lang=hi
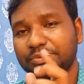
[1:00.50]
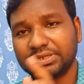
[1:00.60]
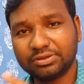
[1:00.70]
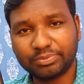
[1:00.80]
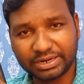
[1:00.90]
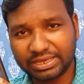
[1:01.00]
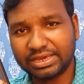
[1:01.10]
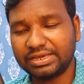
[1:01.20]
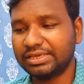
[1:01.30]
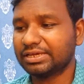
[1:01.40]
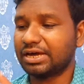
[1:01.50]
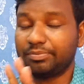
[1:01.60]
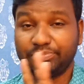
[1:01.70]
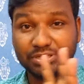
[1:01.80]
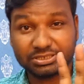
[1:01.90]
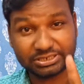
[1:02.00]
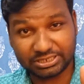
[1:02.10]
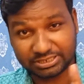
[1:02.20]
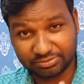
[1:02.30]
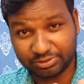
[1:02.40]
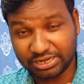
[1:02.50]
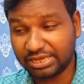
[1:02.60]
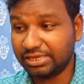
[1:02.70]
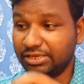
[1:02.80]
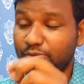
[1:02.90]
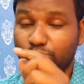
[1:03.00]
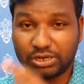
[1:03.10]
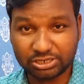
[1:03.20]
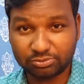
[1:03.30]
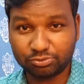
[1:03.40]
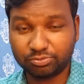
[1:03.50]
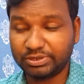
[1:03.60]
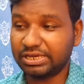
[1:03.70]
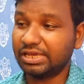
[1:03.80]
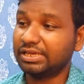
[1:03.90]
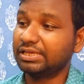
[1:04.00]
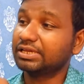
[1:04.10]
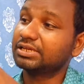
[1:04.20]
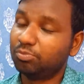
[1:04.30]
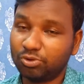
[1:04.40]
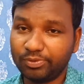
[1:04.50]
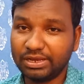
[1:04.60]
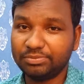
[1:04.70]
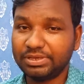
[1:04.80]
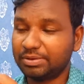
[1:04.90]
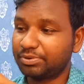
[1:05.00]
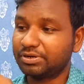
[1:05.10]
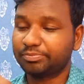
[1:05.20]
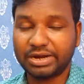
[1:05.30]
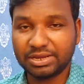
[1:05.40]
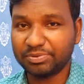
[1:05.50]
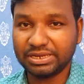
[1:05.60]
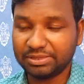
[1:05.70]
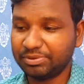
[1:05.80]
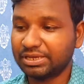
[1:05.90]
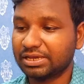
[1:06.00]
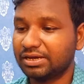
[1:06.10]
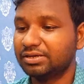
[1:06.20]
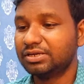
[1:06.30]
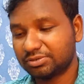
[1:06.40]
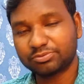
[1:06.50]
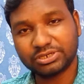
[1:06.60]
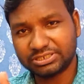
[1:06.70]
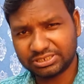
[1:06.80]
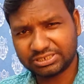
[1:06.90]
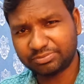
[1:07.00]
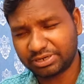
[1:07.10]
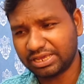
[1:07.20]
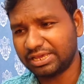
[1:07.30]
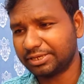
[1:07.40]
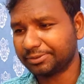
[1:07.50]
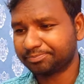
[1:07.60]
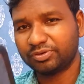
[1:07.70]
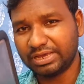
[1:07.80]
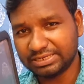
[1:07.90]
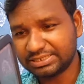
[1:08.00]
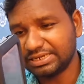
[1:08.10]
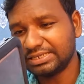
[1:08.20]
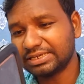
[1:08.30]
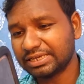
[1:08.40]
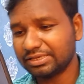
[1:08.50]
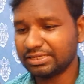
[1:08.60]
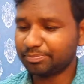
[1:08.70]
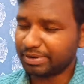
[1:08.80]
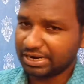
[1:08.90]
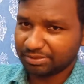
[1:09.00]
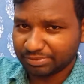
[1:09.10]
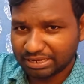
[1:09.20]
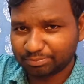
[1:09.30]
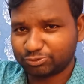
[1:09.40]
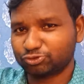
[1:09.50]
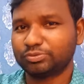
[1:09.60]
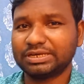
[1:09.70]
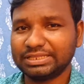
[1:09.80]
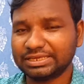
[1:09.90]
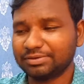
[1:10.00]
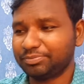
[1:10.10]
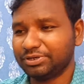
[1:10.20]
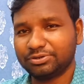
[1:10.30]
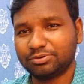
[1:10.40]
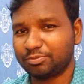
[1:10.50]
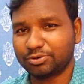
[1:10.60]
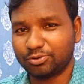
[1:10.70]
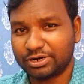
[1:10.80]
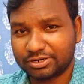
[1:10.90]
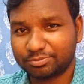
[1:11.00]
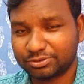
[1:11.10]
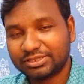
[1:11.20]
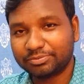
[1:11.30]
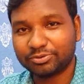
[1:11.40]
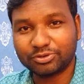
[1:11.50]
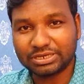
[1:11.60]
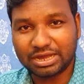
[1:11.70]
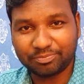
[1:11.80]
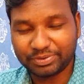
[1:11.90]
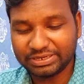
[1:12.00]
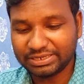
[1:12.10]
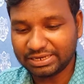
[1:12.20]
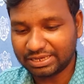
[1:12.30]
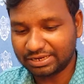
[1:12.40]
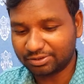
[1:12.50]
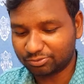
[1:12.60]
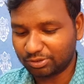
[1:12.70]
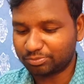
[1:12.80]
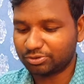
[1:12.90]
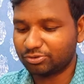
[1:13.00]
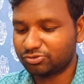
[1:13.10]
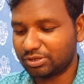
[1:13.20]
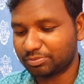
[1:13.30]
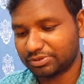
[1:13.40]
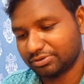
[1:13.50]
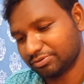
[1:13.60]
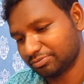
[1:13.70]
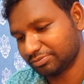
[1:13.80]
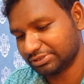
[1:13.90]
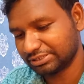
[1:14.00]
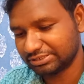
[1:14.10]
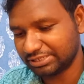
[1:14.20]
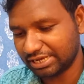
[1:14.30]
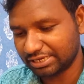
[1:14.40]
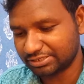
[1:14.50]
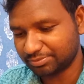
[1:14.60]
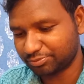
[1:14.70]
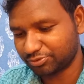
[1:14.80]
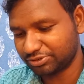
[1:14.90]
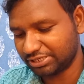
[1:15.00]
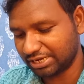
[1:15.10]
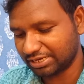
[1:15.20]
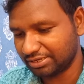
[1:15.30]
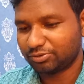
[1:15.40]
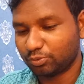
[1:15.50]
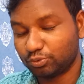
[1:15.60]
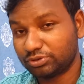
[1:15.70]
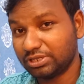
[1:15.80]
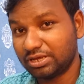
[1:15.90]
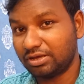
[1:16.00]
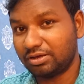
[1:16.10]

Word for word: भी इन्हें बनाया है काफ़ी अच्छा खासा बनाया है वाटर प्रूफ बनाया है मोबाइल भी यहाँ पर पानी में नहीं भीगेगा सब कुछ अच्छे से बनाया है तो ऐसा नहीं है कि ये पानी में आप चुबा देंगे फिर वहाँ पर वाटर प्रूफ तब तो कोई काम पे ही नहीं लगेगा तब तो दोस्तों आपको जाएगा सब कुछ जाएगा तो उतना